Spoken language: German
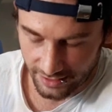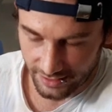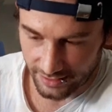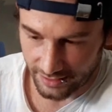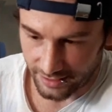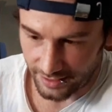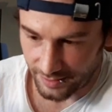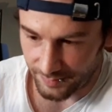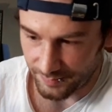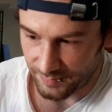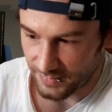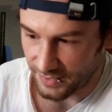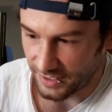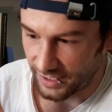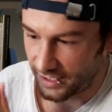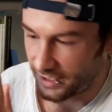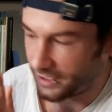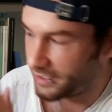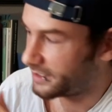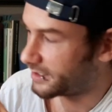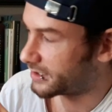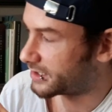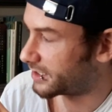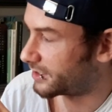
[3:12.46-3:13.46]
Ähm,
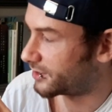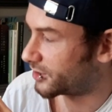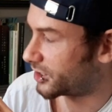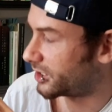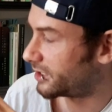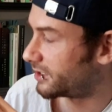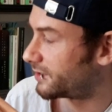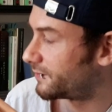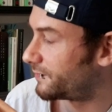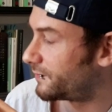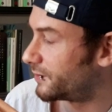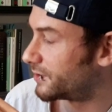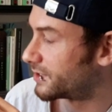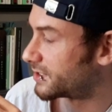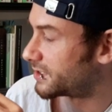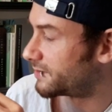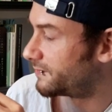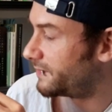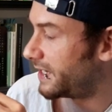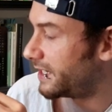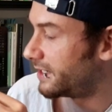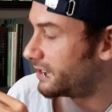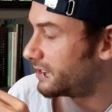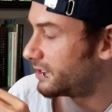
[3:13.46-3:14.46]
in diese Geschichte von
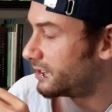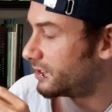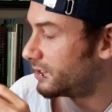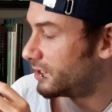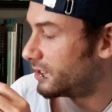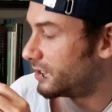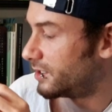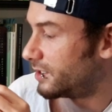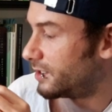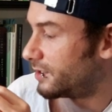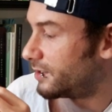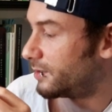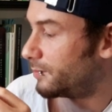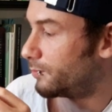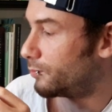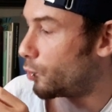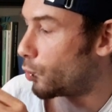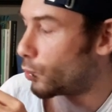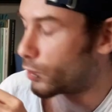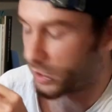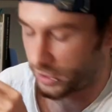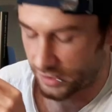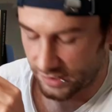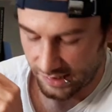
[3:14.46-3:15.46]
Sven
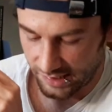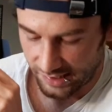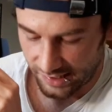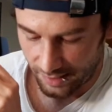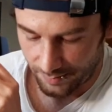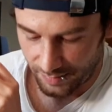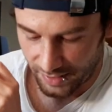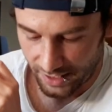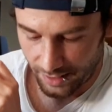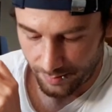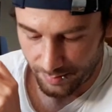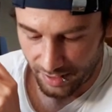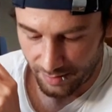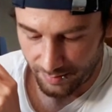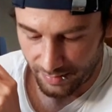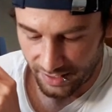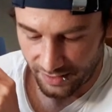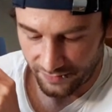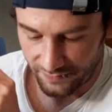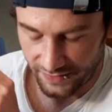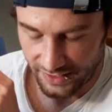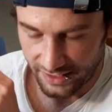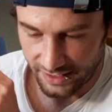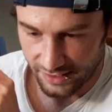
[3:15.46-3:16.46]
mogeln sich aber immer
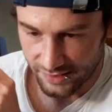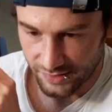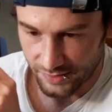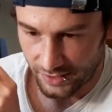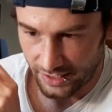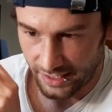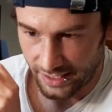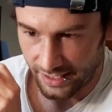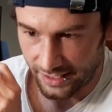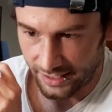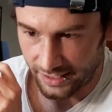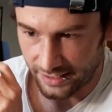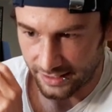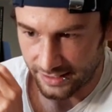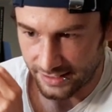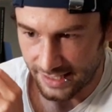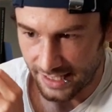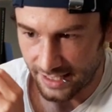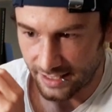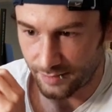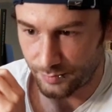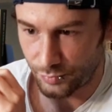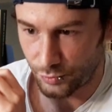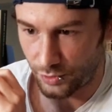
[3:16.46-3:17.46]
mal wieder so kleine
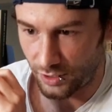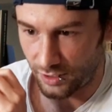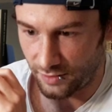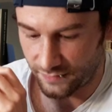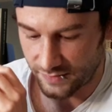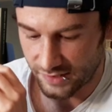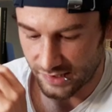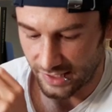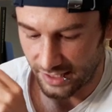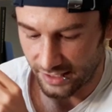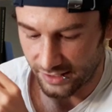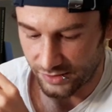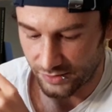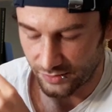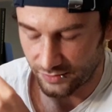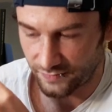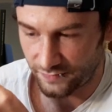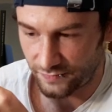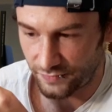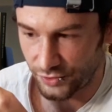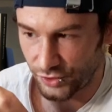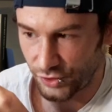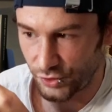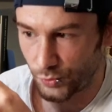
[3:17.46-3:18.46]
Tagebuchaufzeichnungen
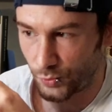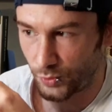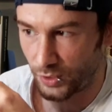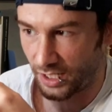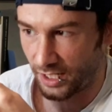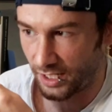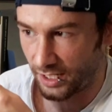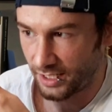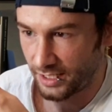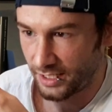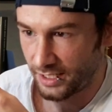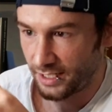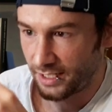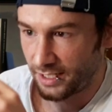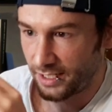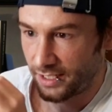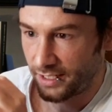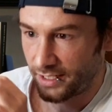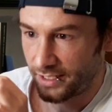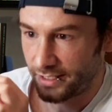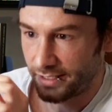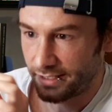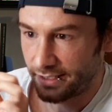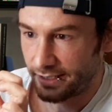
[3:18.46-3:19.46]
von Jola.
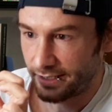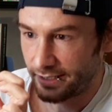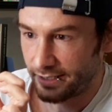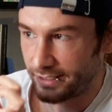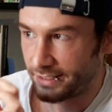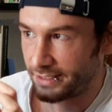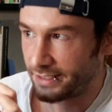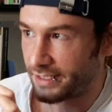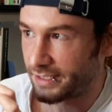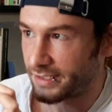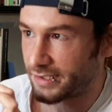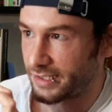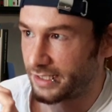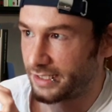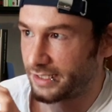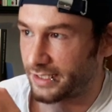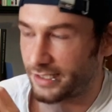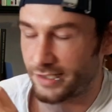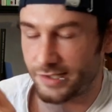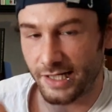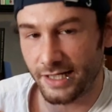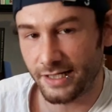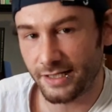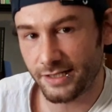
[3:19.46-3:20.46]
Hm, das
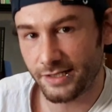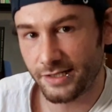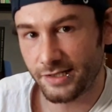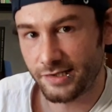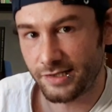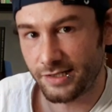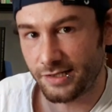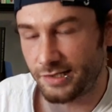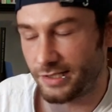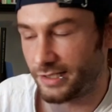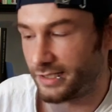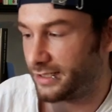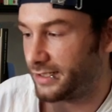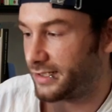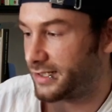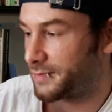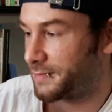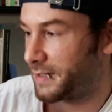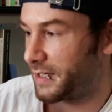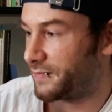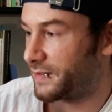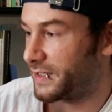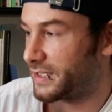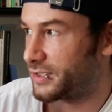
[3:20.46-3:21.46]
Interessante ist, dass sich die
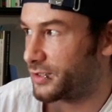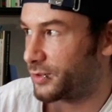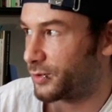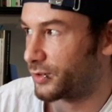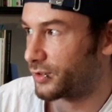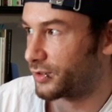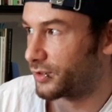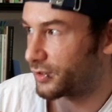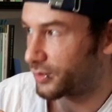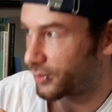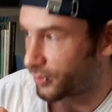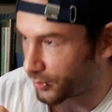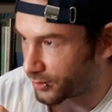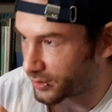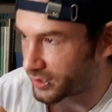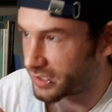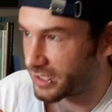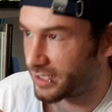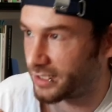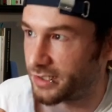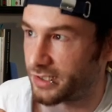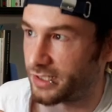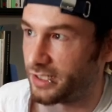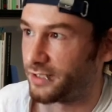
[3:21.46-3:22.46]
zwei Versionen
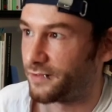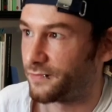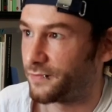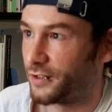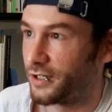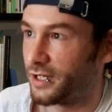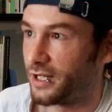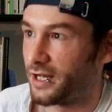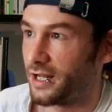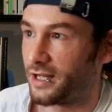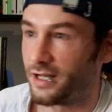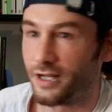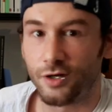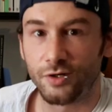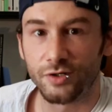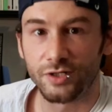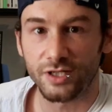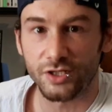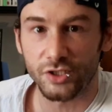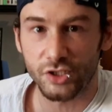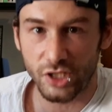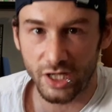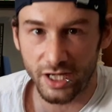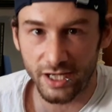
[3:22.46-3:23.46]
grundsätzlich voneinander
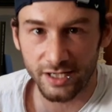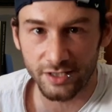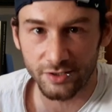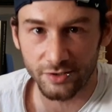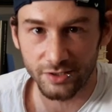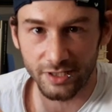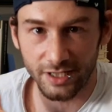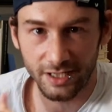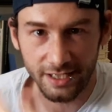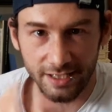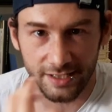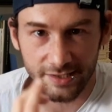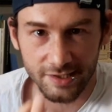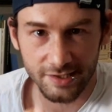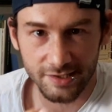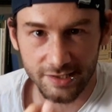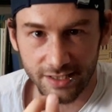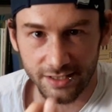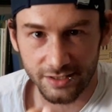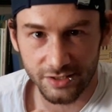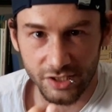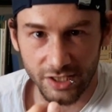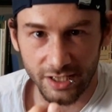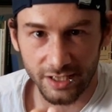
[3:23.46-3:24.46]
unterscheiden und der Leser sich
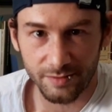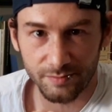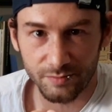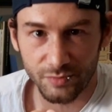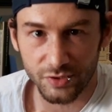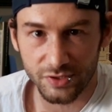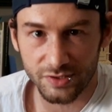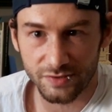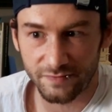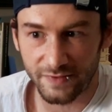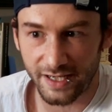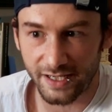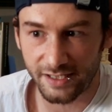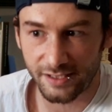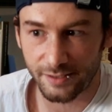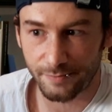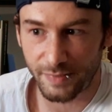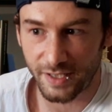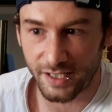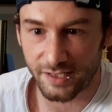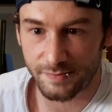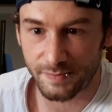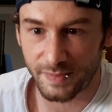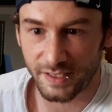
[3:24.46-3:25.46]
entscheiden muss, welche
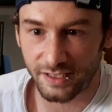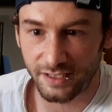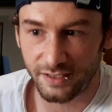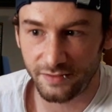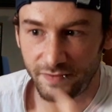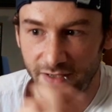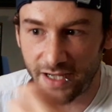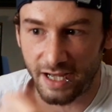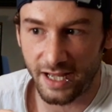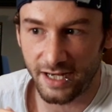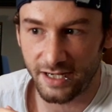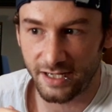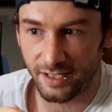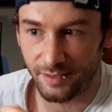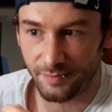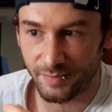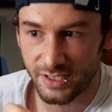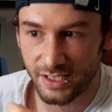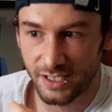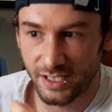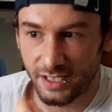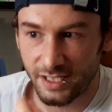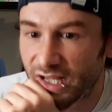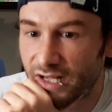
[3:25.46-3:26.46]
Perspektive er
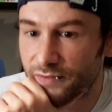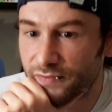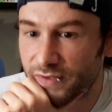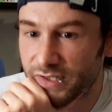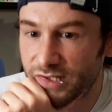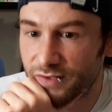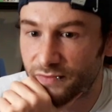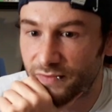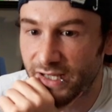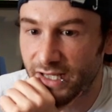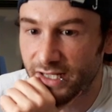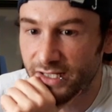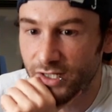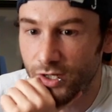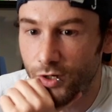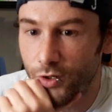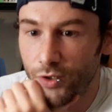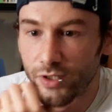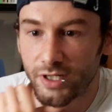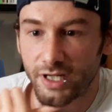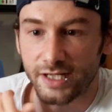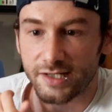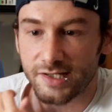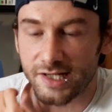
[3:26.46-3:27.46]
annimmt. Teilweise werden
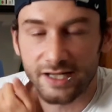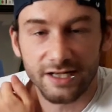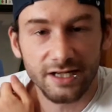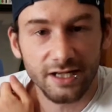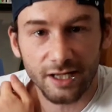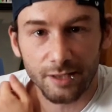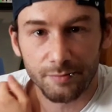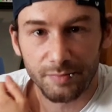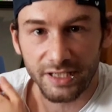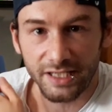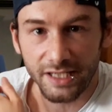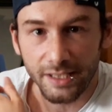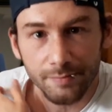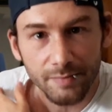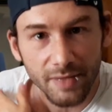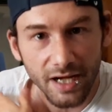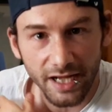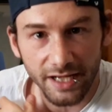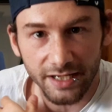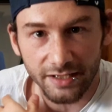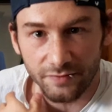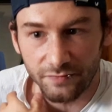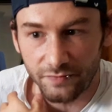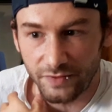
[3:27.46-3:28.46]
auch ganz andere
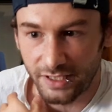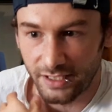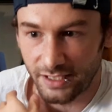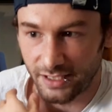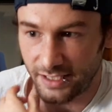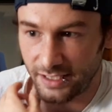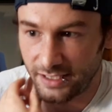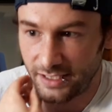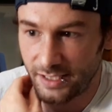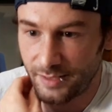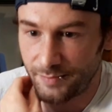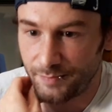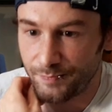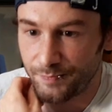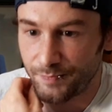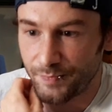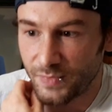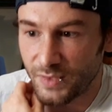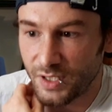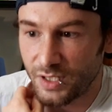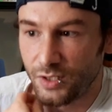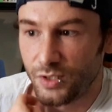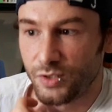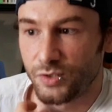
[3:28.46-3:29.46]
Begebenheiten wiedergegeben,
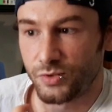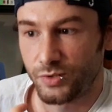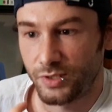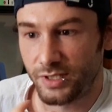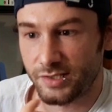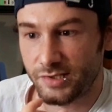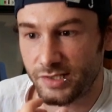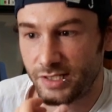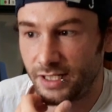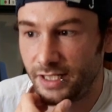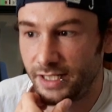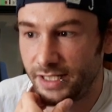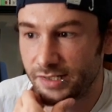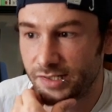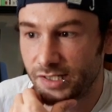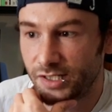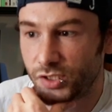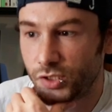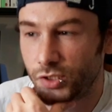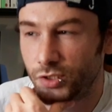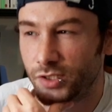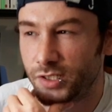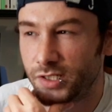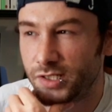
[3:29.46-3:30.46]
sodass der Leser
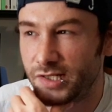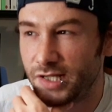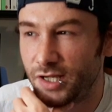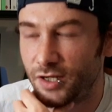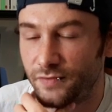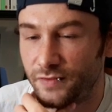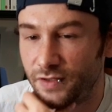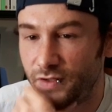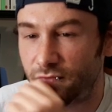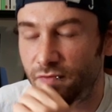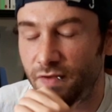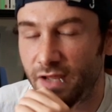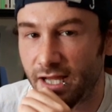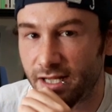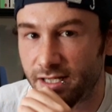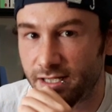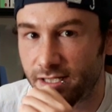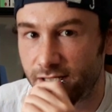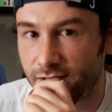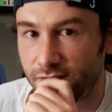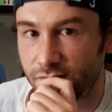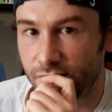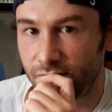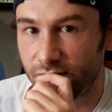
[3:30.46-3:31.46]
schon sehr auf der Fährte
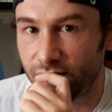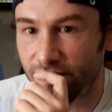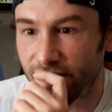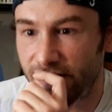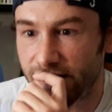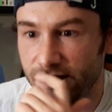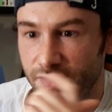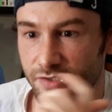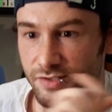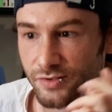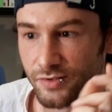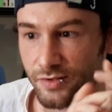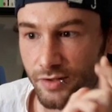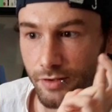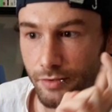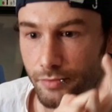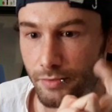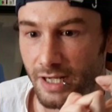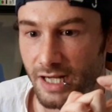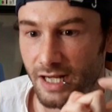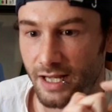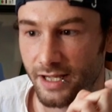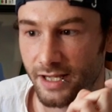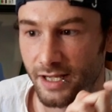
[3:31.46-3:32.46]
ist und quasi so ein
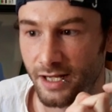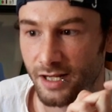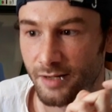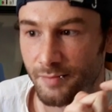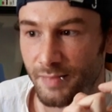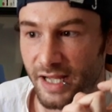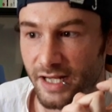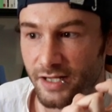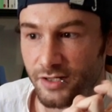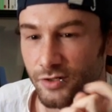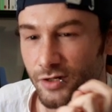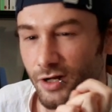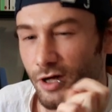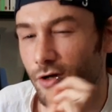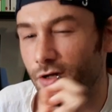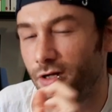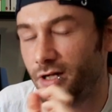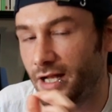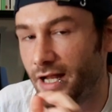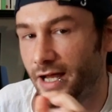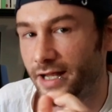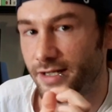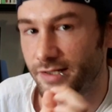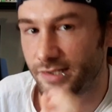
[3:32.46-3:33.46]
Thriller-Element und auch ein
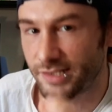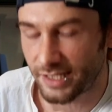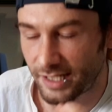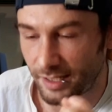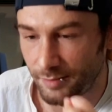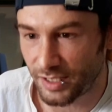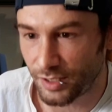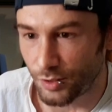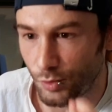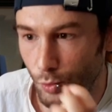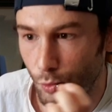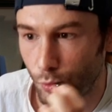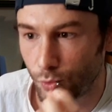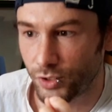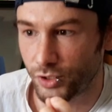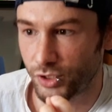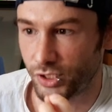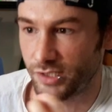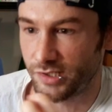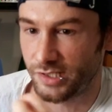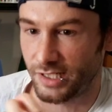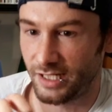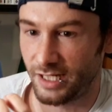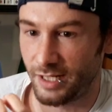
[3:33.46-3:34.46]
kleines
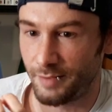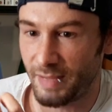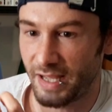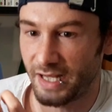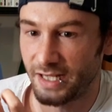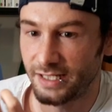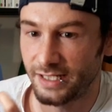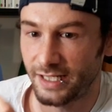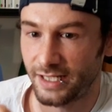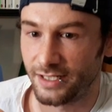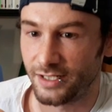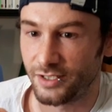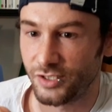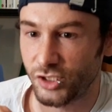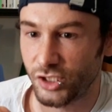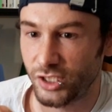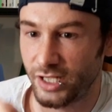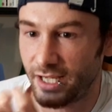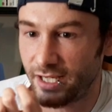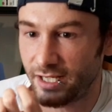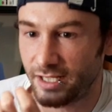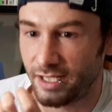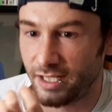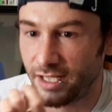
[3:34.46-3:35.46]
kriminologisches Element drinnen
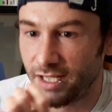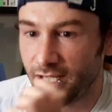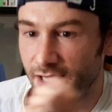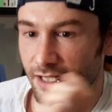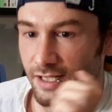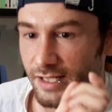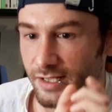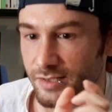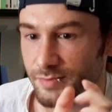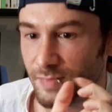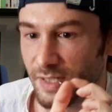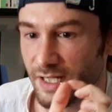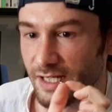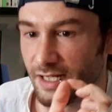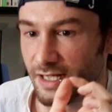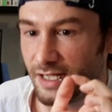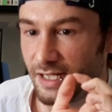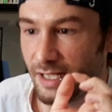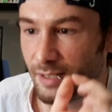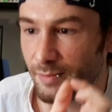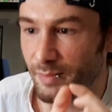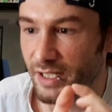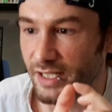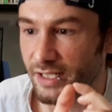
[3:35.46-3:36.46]
steckt, dass man
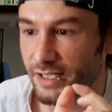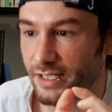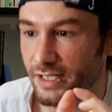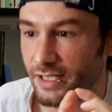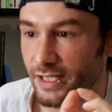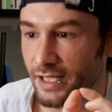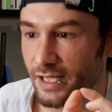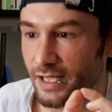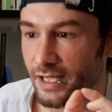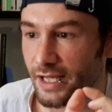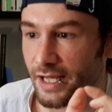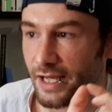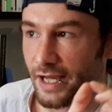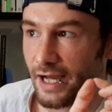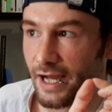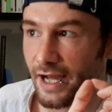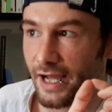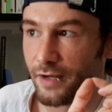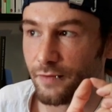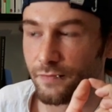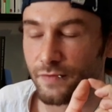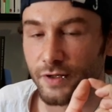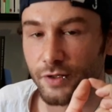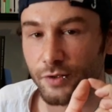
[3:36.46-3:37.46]
nämlich
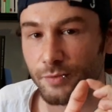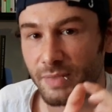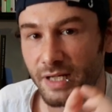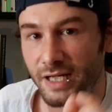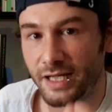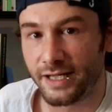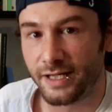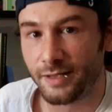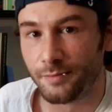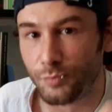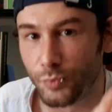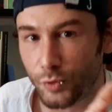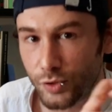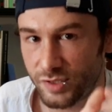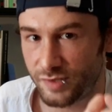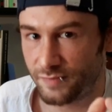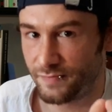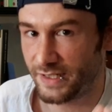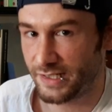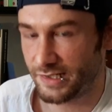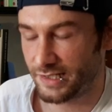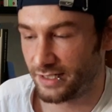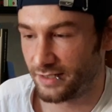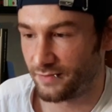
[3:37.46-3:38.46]
einfach überlegen muss,
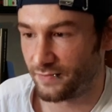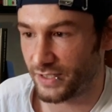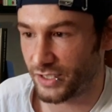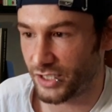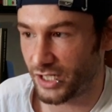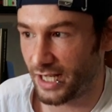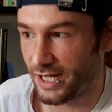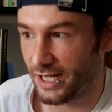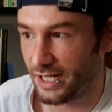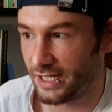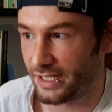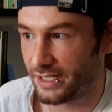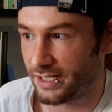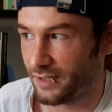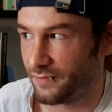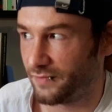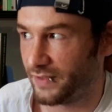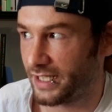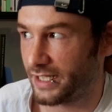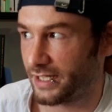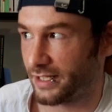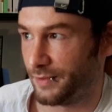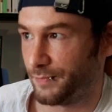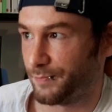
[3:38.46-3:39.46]
was denn wahrscheinlicher
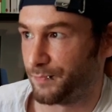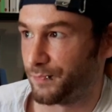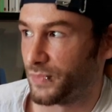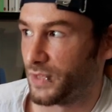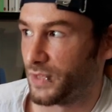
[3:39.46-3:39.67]
wäre.